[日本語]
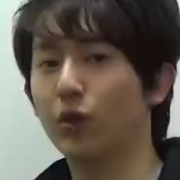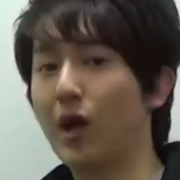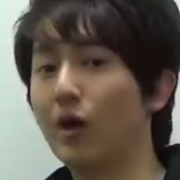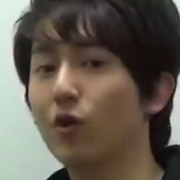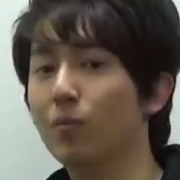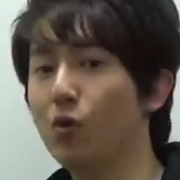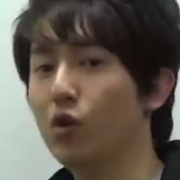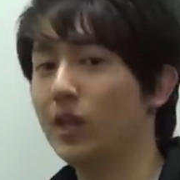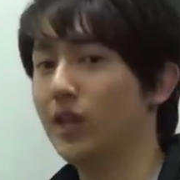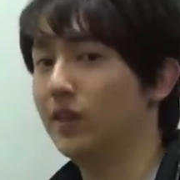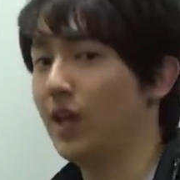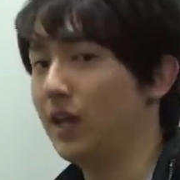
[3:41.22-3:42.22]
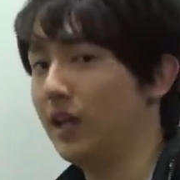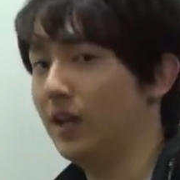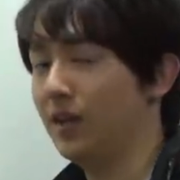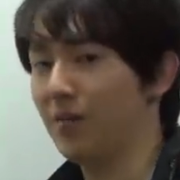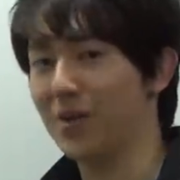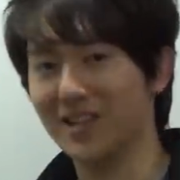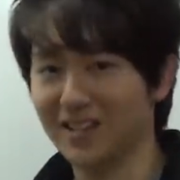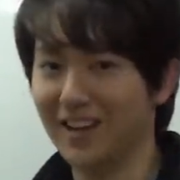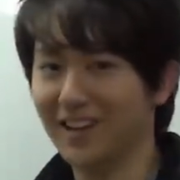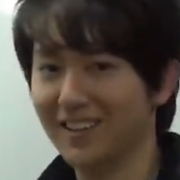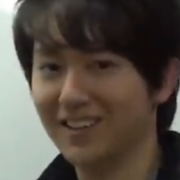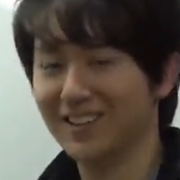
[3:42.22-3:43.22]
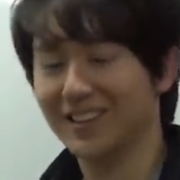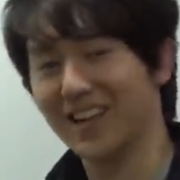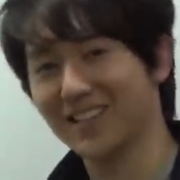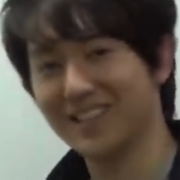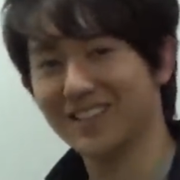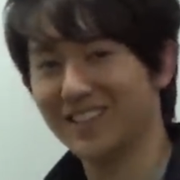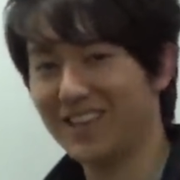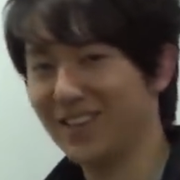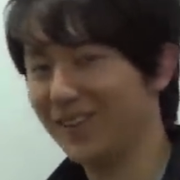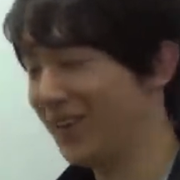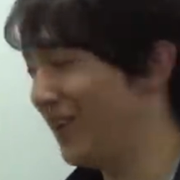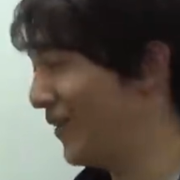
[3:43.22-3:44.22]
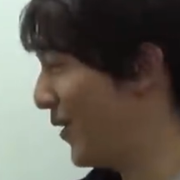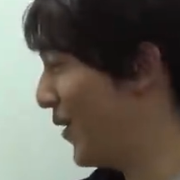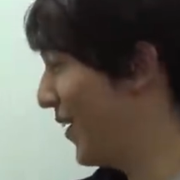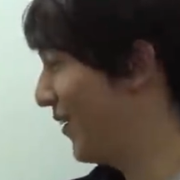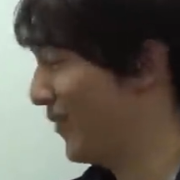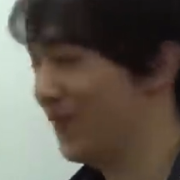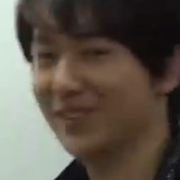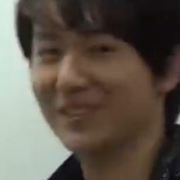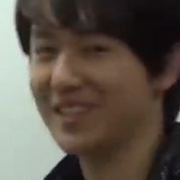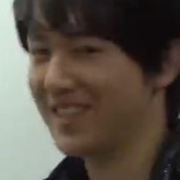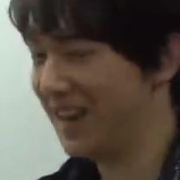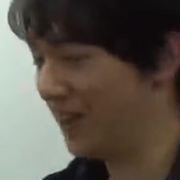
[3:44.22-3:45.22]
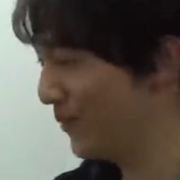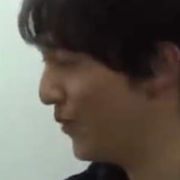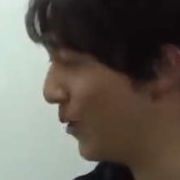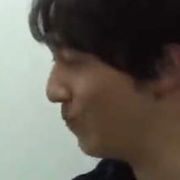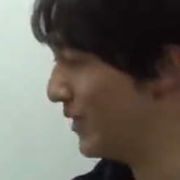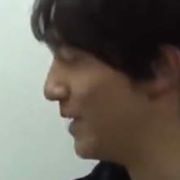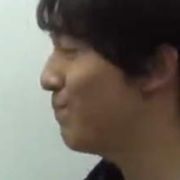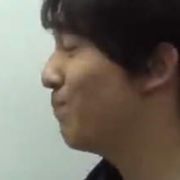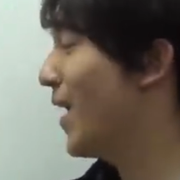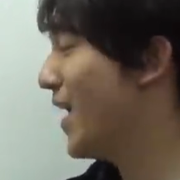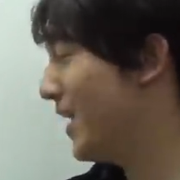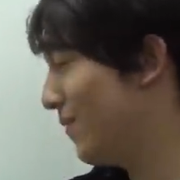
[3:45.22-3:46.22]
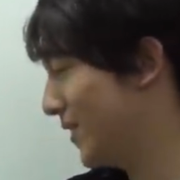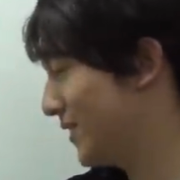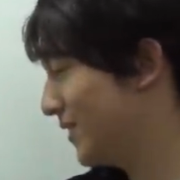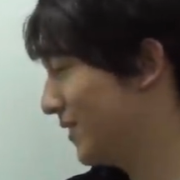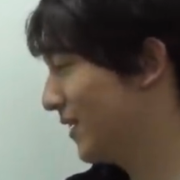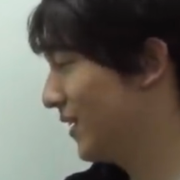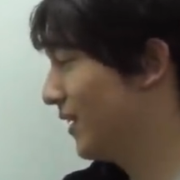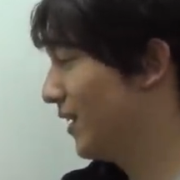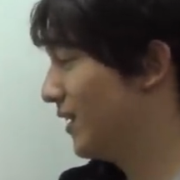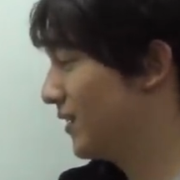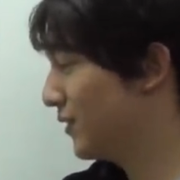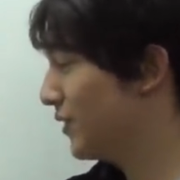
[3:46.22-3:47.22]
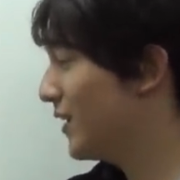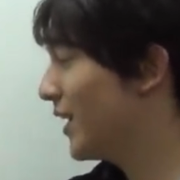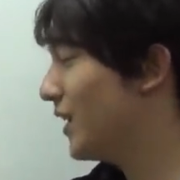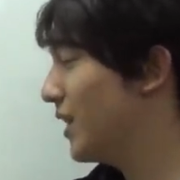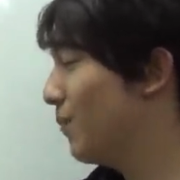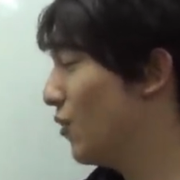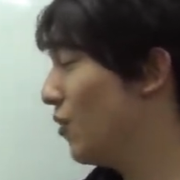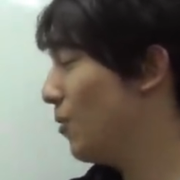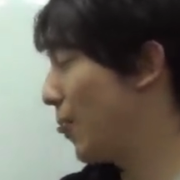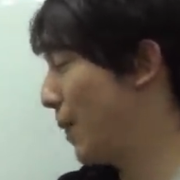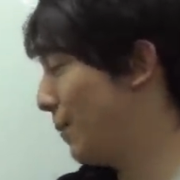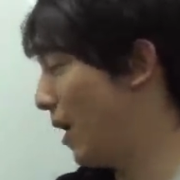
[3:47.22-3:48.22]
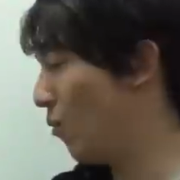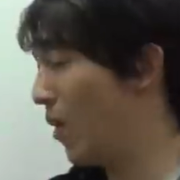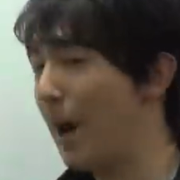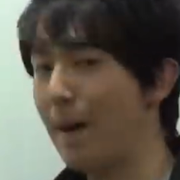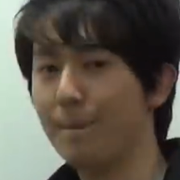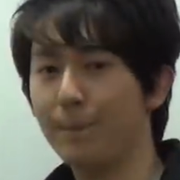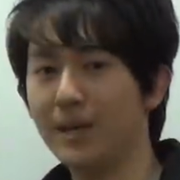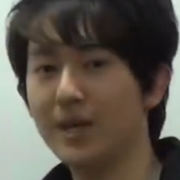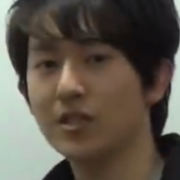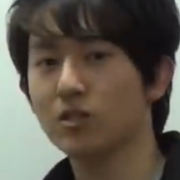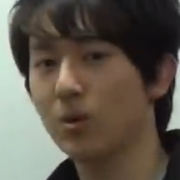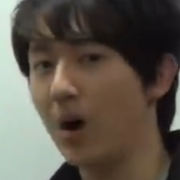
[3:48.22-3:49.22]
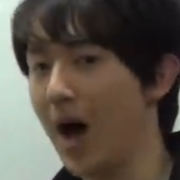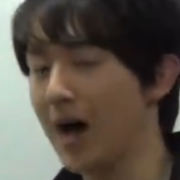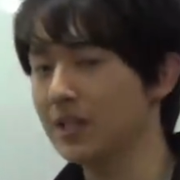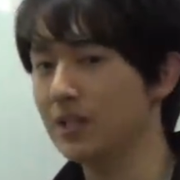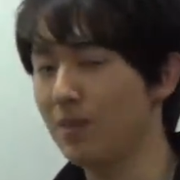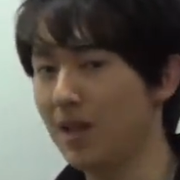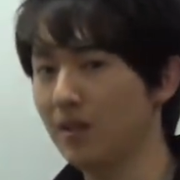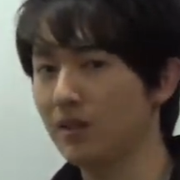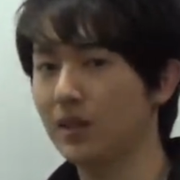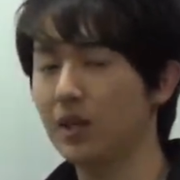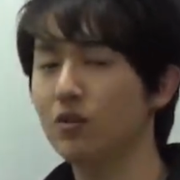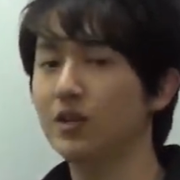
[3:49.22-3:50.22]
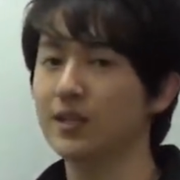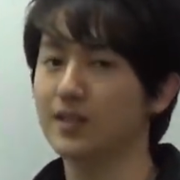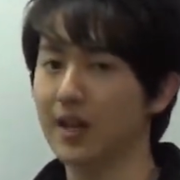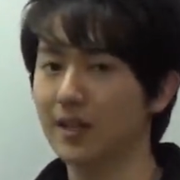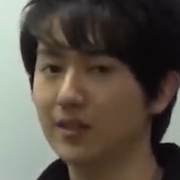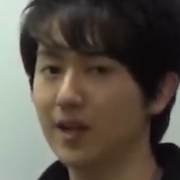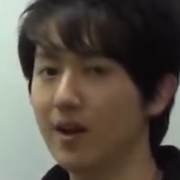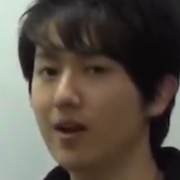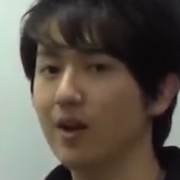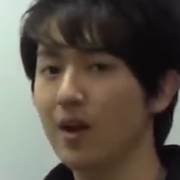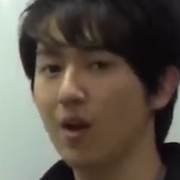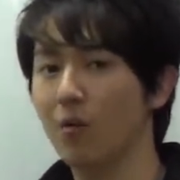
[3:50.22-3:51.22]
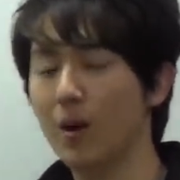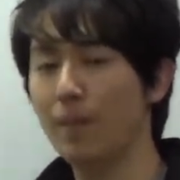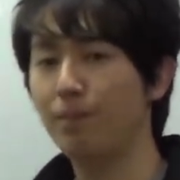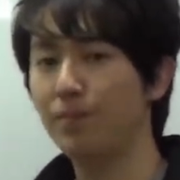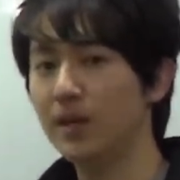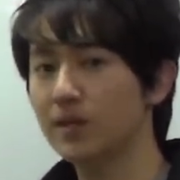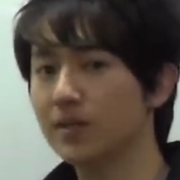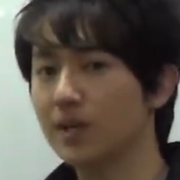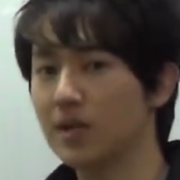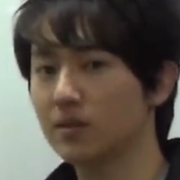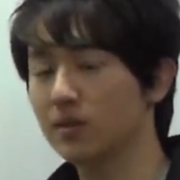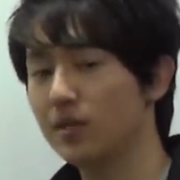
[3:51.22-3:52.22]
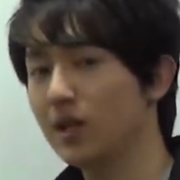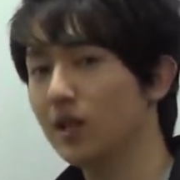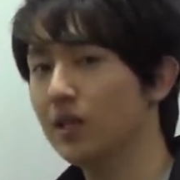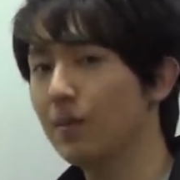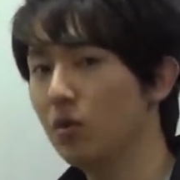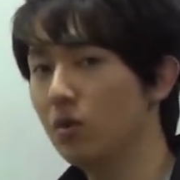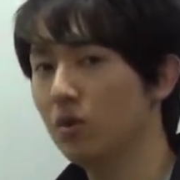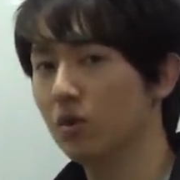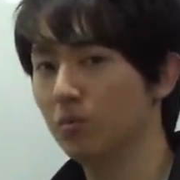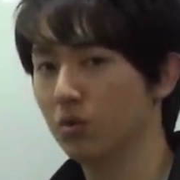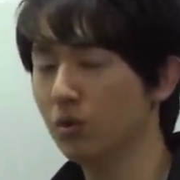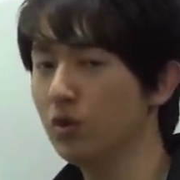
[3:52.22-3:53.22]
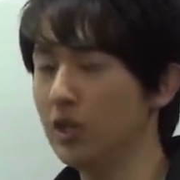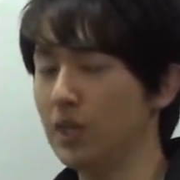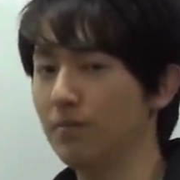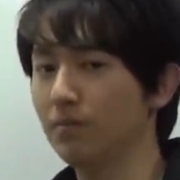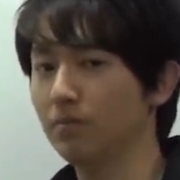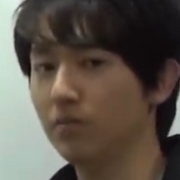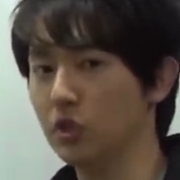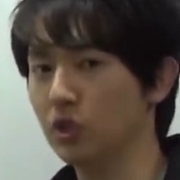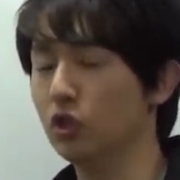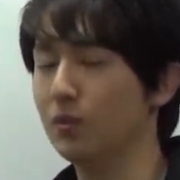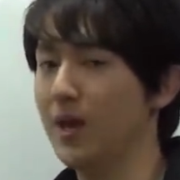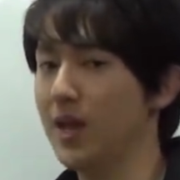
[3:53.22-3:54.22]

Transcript: ドラゴンボールだったり皆さんたくさん知ってると思うんですけれどもいっぱいあります。その中でも、まあ、ワンピースをはじめっていう風に使ったらワンピースがその中でも特に有